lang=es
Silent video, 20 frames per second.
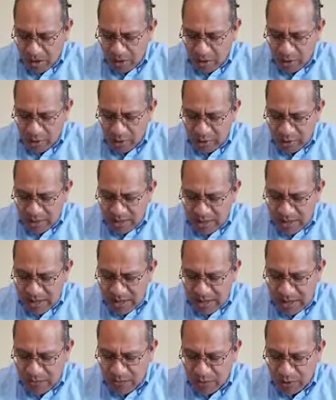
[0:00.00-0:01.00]
por
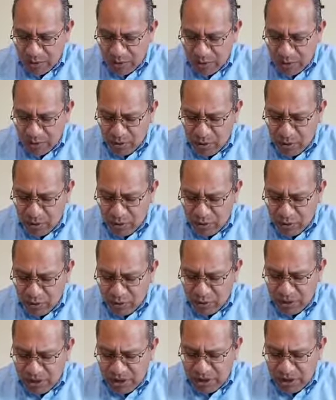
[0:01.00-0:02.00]
Sandra, por Diony, por
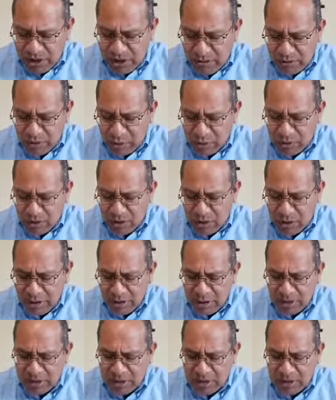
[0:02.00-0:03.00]
Ruichi, por
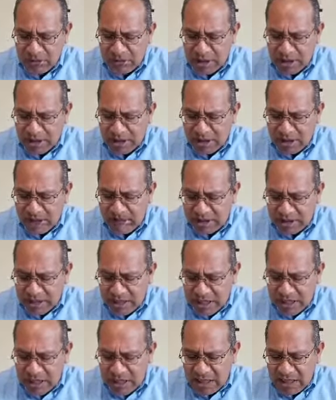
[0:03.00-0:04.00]
nuestra hermanita
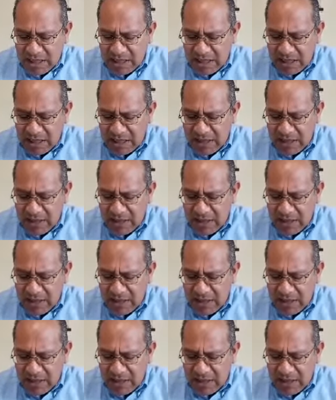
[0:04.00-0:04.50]
Vicenta Garay,